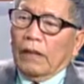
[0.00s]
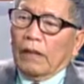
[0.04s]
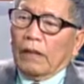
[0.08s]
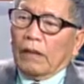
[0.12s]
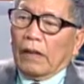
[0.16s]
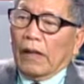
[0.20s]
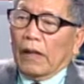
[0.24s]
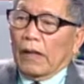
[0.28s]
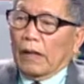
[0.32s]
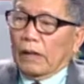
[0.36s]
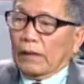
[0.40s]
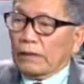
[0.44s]

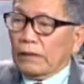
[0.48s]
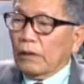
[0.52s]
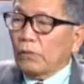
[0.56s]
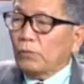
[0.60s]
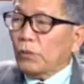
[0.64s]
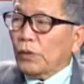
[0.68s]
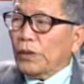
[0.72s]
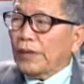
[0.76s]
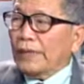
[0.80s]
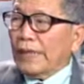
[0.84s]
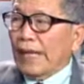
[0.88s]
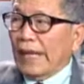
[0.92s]
ở
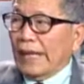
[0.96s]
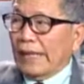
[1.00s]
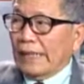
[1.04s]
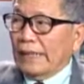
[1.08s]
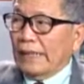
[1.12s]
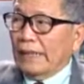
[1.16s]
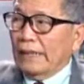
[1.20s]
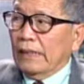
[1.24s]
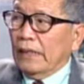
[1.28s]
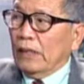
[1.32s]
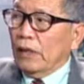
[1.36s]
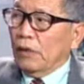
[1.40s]
trong cái đảng
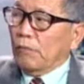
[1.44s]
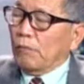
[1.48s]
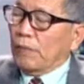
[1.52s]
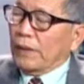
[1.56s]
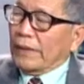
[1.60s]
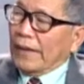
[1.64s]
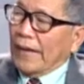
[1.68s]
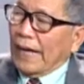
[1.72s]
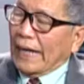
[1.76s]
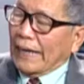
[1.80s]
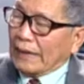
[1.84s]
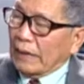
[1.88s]
mà
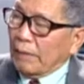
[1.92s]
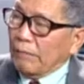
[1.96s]
đảng